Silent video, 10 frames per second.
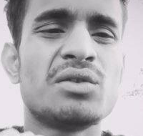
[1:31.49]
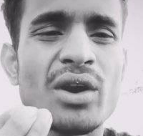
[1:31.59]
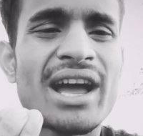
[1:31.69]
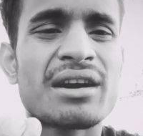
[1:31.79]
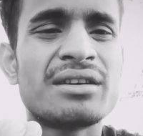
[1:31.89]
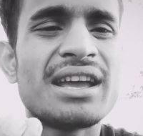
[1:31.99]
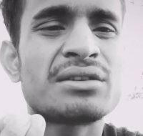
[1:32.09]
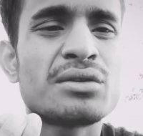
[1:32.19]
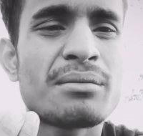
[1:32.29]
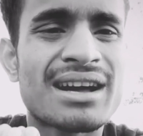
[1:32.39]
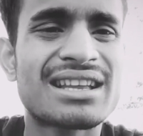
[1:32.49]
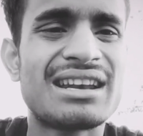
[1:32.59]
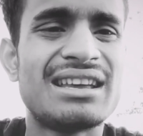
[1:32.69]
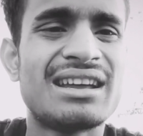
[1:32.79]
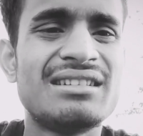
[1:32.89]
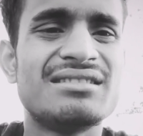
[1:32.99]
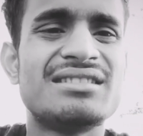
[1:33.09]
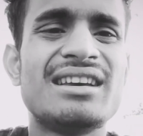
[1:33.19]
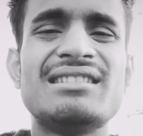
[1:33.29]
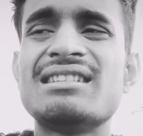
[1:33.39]
দয়া করে একটু মাথা নিয়েন
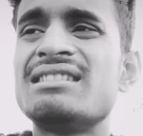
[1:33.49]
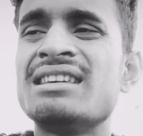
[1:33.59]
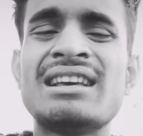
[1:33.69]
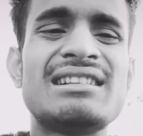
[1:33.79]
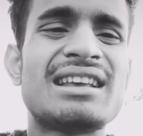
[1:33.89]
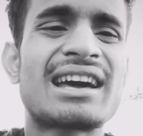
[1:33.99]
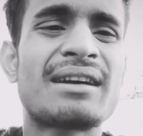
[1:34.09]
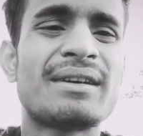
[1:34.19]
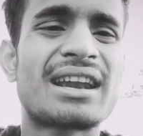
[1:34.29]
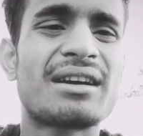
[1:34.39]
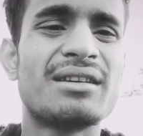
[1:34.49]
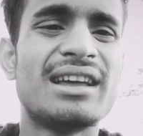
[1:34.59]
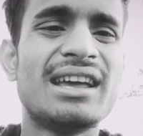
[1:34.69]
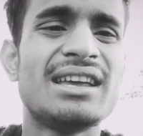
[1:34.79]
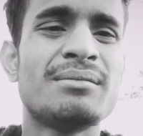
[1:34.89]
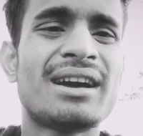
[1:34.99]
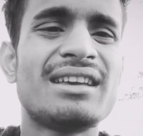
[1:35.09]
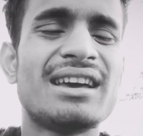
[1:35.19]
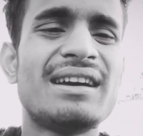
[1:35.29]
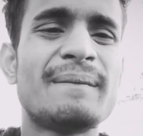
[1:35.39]
যেই যে সিঙ্গেল চ্যাংরা ম্যাংরাগুলো
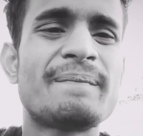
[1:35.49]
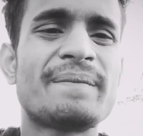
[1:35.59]
ইমাইঙ্গে